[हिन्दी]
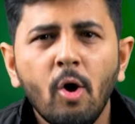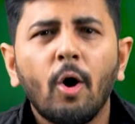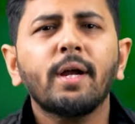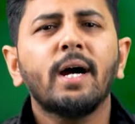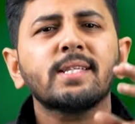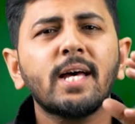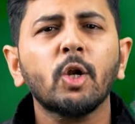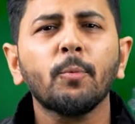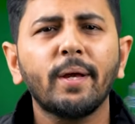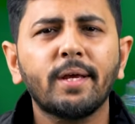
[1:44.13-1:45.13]
और हजार
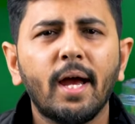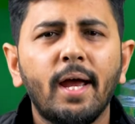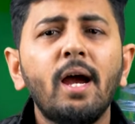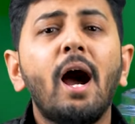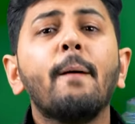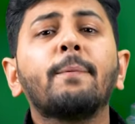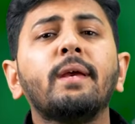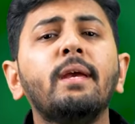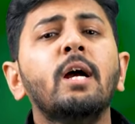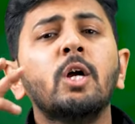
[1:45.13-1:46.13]
रुपए क्या है
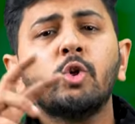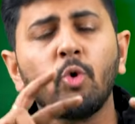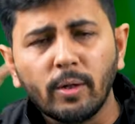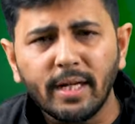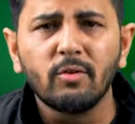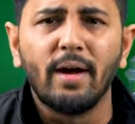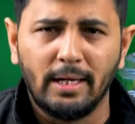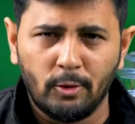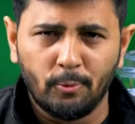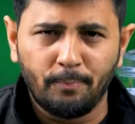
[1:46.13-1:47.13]
आपकी टोटल
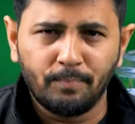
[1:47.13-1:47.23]
वैल्यू